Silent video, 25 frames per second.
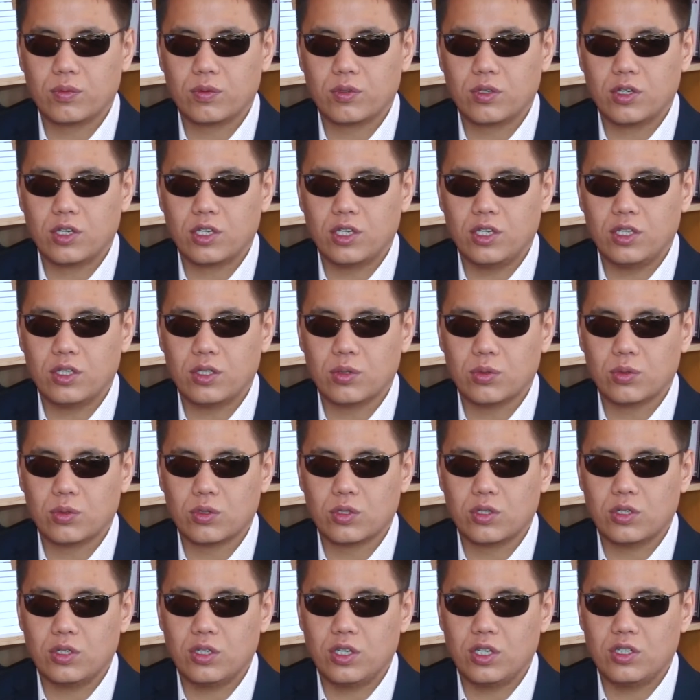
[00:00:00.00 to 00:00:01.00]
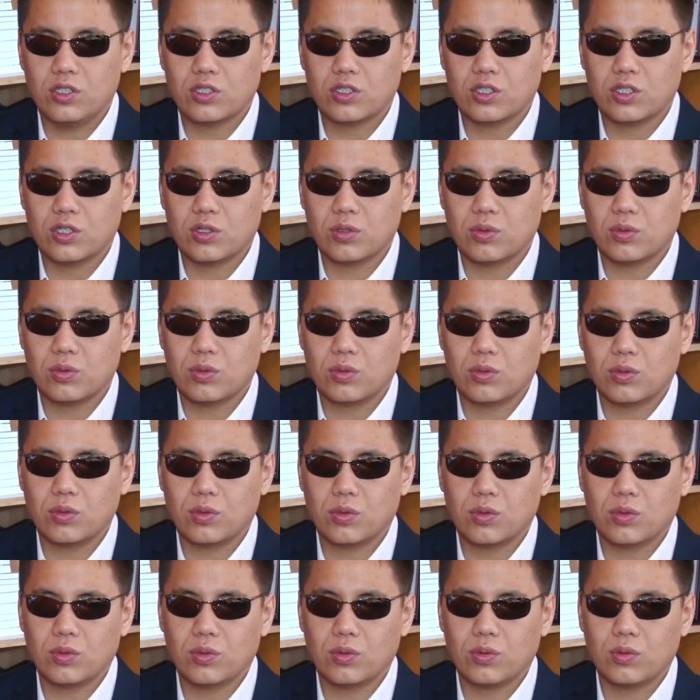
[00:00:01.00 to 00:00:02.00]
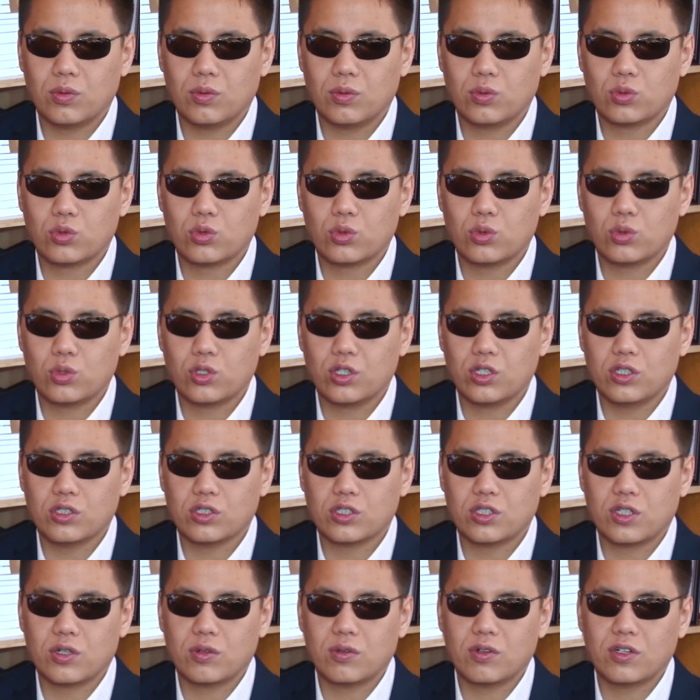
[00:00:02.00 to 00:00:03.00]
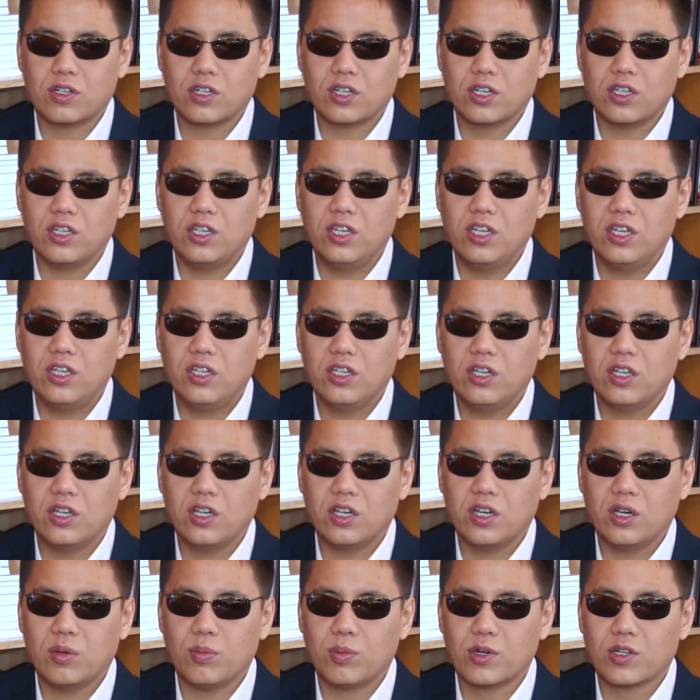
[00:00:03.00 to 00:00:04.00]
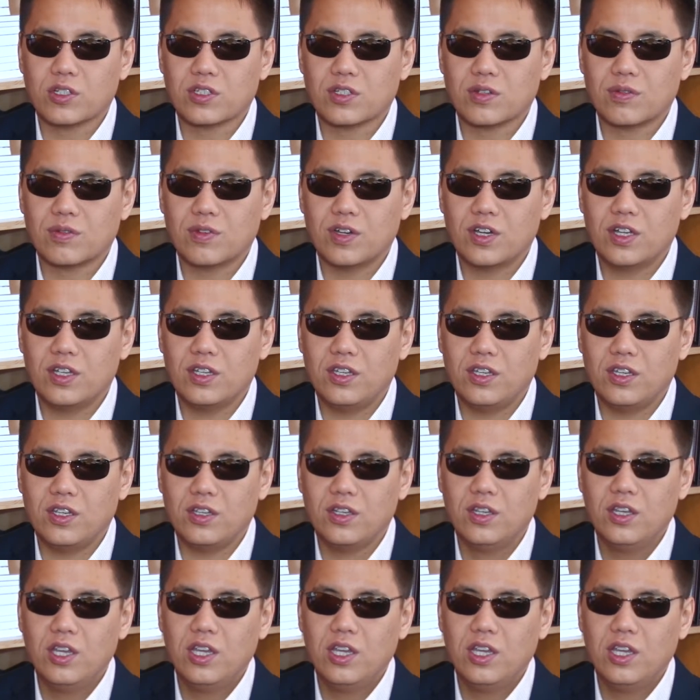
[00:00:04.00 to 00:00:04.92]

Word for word: какие-то вот, я не знаю, э, услуги здравоохранения, образования,